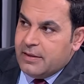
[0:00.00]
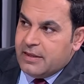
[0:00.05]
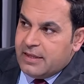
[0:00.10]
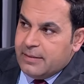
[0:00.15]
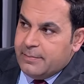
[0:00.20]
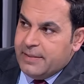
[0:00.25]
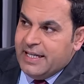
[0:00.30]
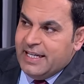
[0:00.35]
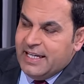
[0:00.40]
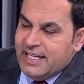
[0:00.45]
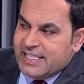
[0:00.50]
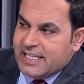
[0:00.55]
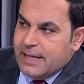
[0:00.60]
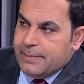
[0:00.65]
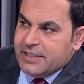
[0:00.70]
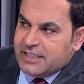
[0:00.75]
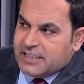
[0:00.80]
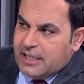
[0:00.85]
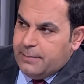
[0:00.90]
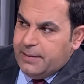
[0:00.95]
ضمن
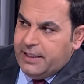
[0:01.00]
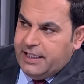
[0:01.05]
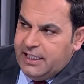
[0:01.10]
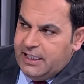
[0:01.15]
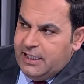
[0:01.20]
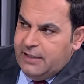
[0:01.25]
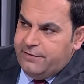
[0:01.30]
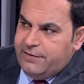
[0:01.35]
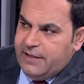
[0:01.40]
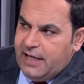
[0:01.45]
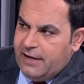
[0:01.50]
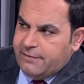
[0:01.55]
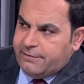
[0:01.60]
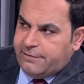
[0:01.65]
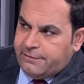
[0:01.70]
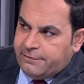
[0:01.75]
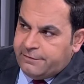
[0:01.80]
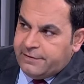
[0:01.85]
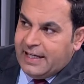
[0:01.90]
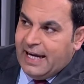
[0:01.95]
النسب الطبيعية في
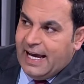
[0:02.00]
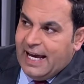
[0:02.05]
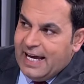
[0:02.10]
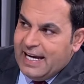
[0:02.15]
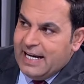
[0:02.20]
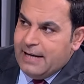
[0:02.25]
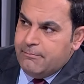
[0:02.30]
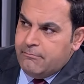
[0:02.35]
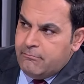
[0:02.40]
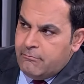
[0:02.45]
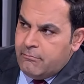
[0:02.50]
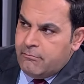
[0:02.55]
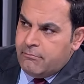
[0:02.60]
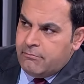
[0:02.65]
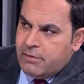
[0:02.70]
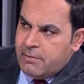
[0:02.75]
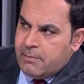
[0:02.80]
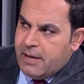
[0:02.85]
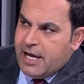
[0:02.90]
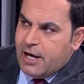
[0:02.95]
في العالم
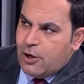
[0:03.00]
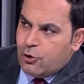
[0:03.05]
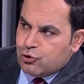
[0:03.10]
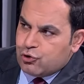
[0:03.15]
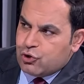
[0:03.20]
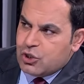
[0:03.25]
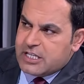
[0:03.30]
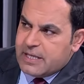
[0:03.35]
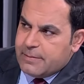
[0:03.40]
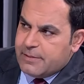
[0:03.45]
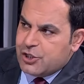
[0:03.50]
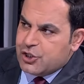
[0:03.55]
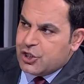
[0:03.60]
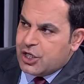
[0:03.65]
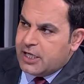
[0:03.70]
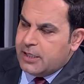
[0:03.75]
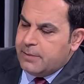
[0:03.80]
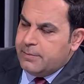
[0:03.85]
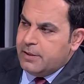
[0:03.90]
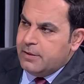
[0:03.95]
بما يخص نسب
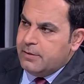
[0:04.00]
الجريمة